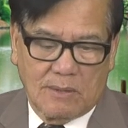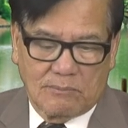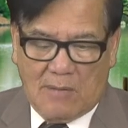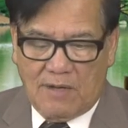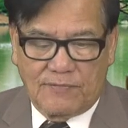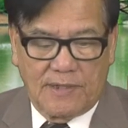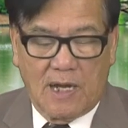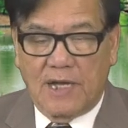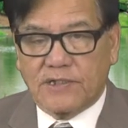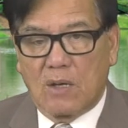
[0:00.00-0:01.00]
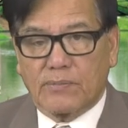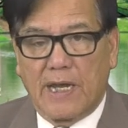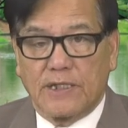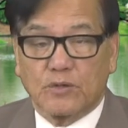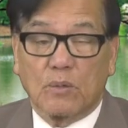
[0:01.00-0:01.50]
Bởi vì ở trong
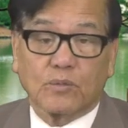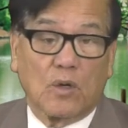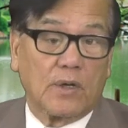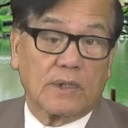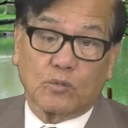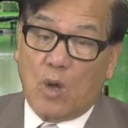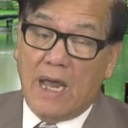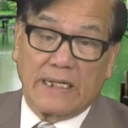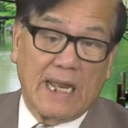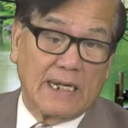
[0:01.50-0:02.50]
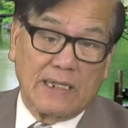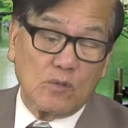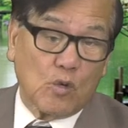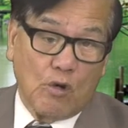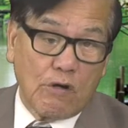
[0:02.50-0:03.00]
này chúng tôi toàn là lính
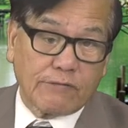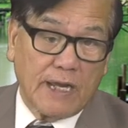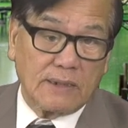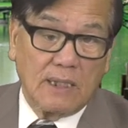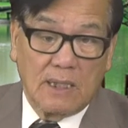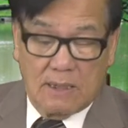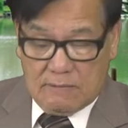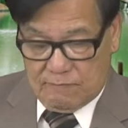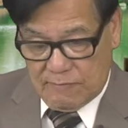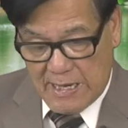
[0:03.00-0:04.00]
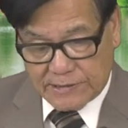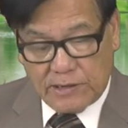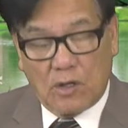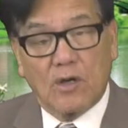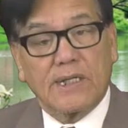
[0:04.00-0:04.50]
của Ukraine và
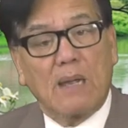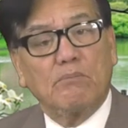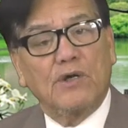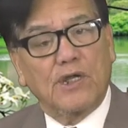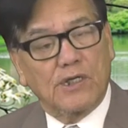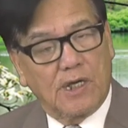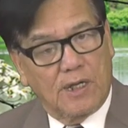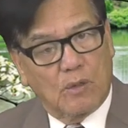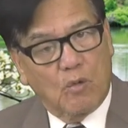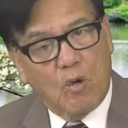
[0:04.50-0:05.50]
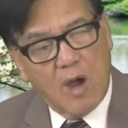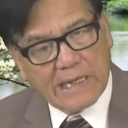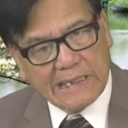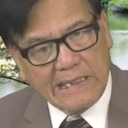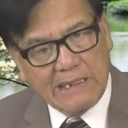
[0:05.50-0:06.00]
chỉ có năm mười người của Hoa
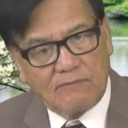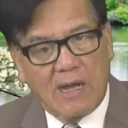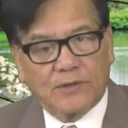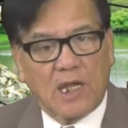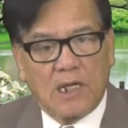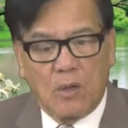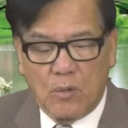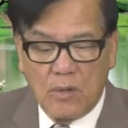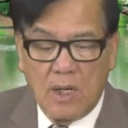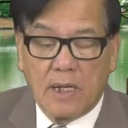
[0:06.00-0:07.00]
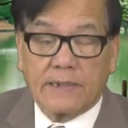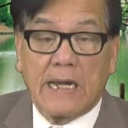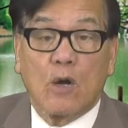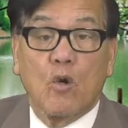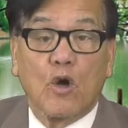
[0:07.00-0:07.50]
Kỳ và Tây Âu
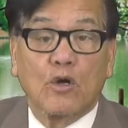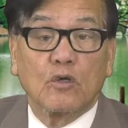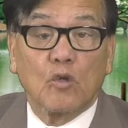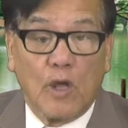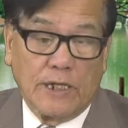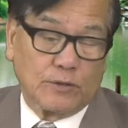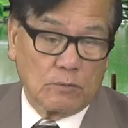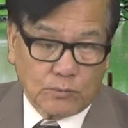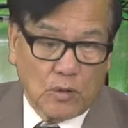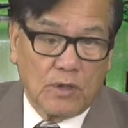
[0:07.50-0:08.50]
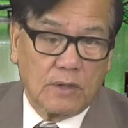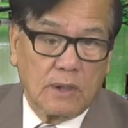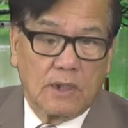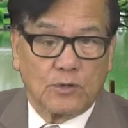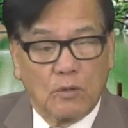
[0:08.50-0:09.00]
đang huấn luyện chúng tôi
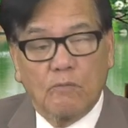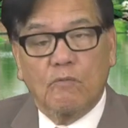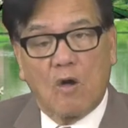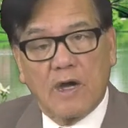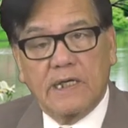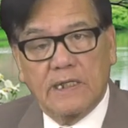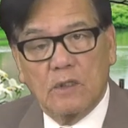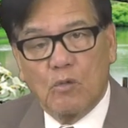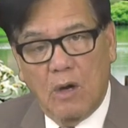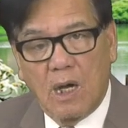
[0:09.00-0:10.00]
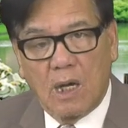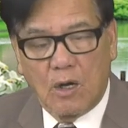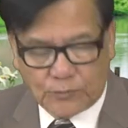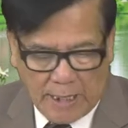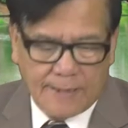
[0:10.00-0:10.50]
dùng võ khí của Âu Tây.